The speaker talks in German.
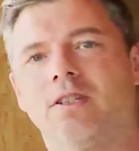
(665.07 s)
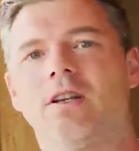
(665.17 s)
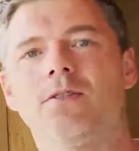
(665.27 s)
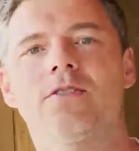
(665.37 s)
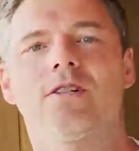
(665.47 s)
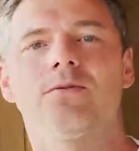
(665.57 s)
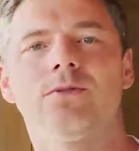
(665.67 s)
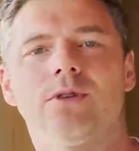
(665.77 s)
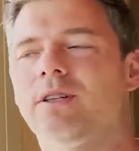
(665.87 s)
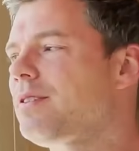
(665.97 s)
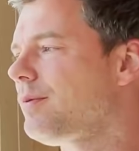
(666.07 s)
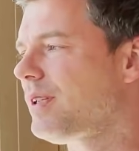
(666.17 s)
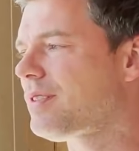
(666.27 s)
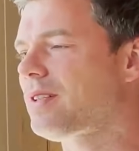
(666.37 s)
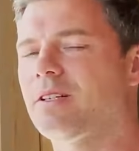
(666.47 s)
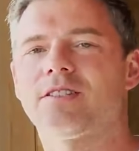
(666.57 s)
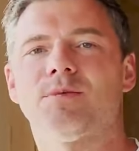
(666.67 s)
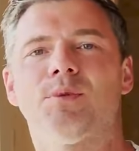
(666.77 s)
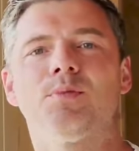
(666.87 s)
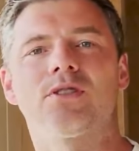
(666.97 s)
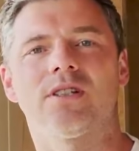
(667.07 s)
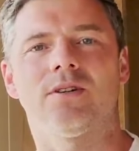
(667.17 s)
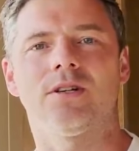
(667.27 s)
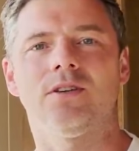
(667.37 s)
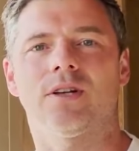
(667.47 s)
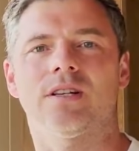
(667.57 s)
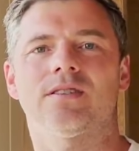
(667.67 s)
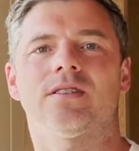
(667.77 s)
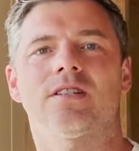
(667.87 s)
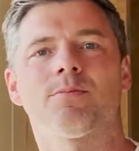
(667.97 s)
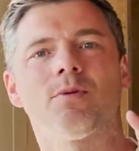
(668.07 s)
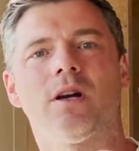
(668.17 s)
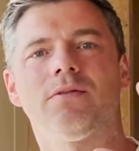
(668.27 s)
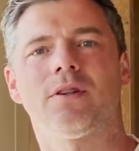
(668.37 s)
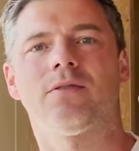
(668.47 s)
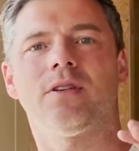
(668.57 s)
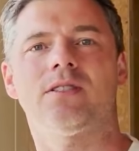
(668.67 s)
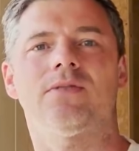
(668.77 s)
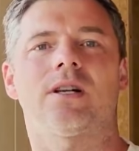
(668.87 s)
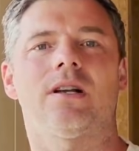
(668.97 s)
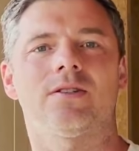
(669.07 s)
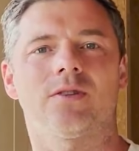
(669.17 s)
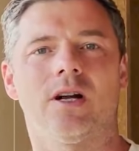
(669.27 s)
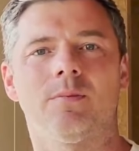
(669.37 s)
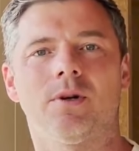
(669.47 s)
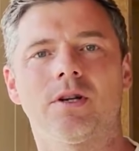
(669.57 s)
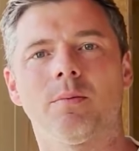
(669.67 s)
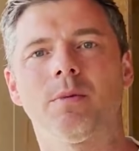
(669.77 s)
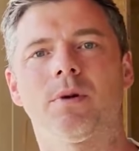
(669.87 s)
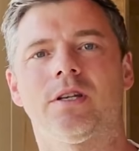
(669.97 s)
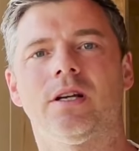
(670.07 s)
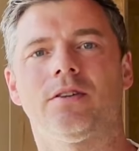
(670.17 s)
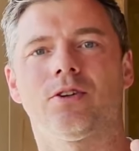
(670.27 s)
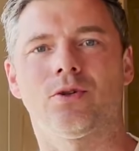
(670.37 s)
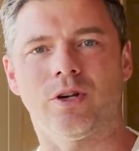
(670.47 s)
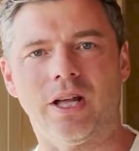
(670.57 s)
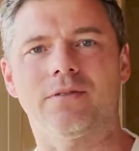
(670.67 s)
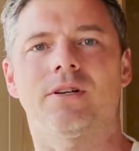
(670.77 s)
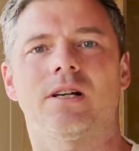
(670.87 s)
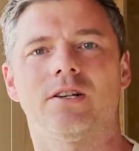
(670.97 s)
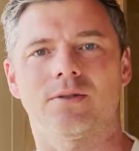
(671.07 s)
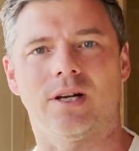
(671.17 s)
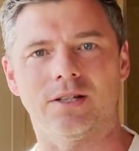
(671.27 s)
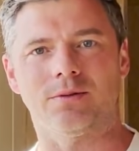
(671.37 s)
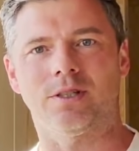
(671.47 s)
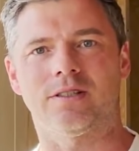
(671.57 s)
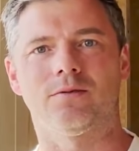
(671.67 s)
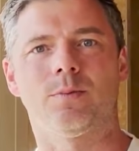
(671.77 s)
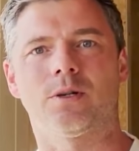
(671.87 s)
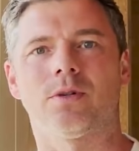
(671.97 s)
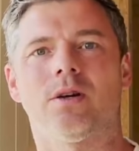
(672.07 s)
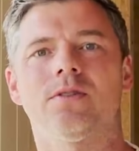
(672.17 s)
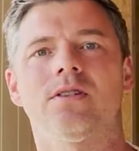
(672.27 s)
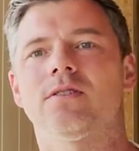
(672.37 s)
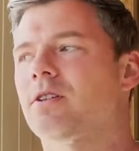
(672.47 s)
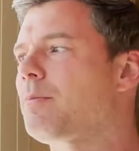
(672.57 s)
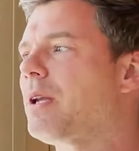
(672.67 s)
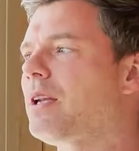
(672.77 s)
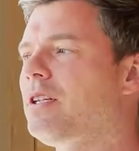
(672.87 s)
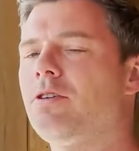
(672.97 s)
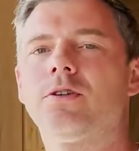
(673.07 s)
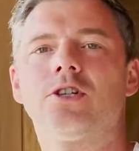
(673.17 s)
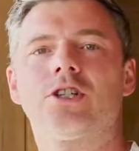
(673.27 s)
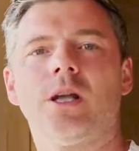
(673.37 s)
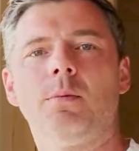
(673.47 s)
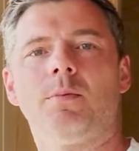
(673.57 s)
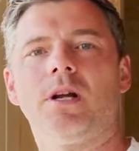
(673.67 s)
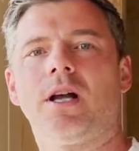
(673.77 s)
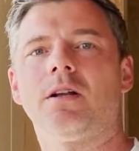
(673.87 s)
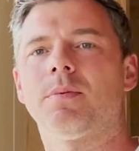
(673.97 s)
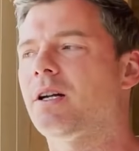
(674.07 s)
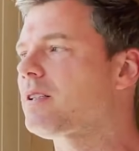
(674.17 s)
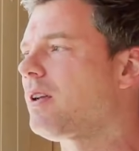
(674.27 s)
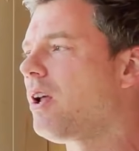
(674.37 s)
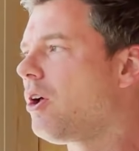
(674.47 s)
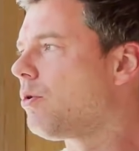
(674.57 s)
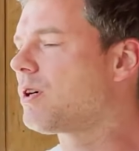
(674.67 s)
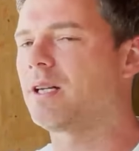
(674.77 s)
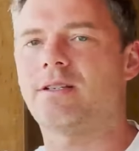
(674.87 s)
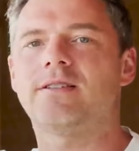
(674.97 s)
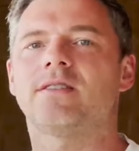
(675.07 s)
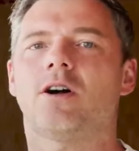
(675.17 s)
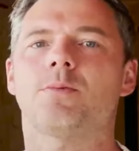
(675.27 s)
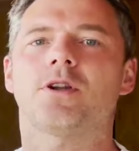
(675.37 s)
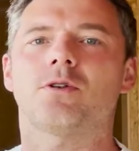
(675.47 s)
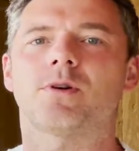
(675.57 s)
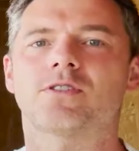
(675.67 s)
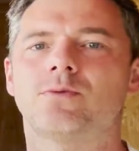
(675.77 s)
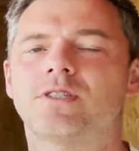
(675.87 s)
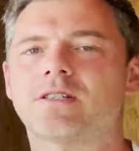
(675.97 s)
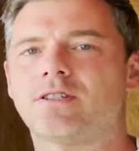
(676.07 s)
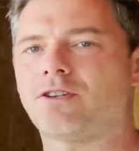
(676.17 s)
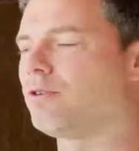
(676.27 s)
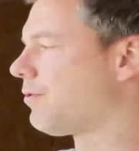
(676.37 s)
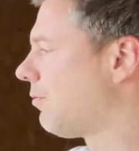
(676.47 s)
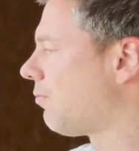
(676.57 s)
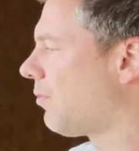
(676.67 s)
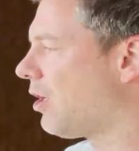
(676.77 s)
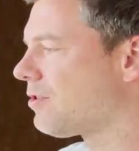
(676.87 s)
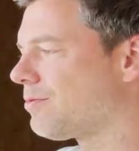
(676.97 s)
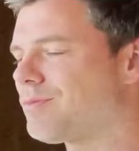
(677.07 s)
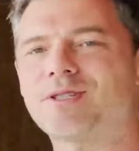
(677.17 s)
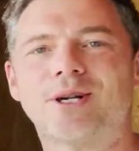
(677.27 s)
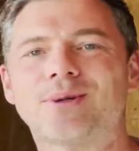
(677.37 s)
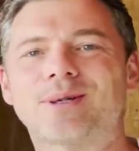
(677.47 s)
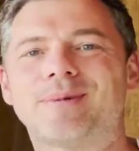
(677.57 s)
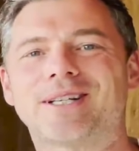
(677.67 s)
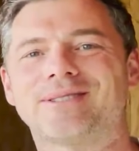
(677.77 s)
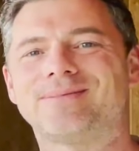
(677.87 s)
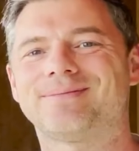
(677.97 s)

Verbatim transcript: ich dann auch sehr gut finde, ist dann, dass der Bemuster auch nicht vergessen hat, dass man nur einfach eine Festverglasung einbaut, damit man hier eine schöne Eckverglasung hat und die super gut aussieht, sondern man hat hier noch eine Strebe mit eingebracht und kann diesen Raum dann nochmal zusätzlich lüften. Also sehr gut gemacht.